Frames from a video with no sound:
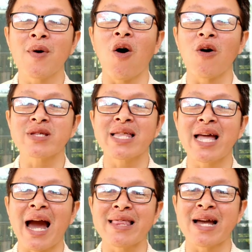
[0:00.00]
ของธ
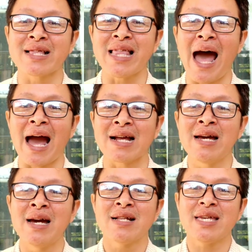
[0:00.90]
นาคารต่า
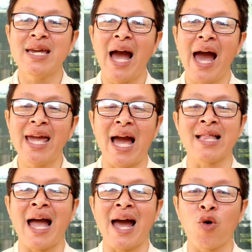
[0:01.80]
งๆที่ให้อ
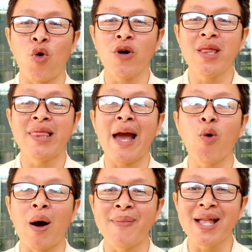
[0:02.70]
นาคตและ
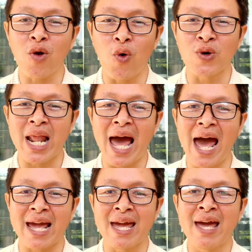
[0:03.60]
ความมั่นคงได้